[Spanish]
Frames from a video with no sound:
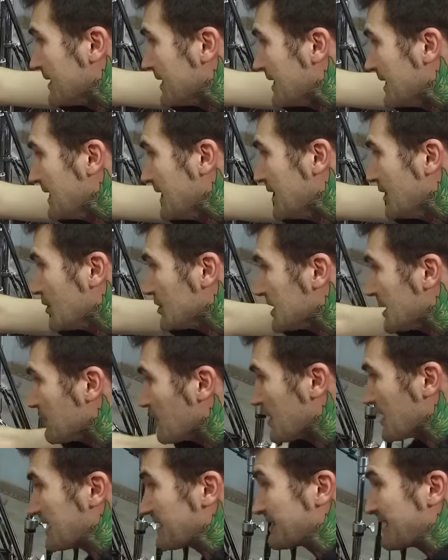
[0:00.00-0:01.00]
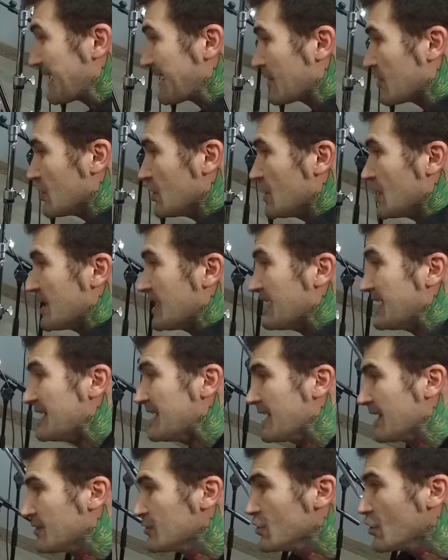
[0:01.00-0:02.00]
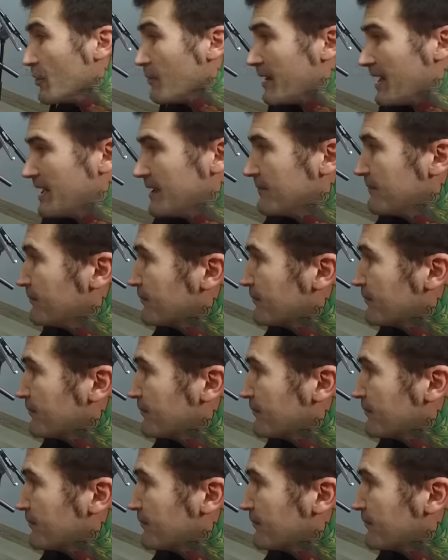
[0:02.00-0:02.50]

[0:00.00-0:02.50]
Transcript: Y no tenemos que estarnos liando más.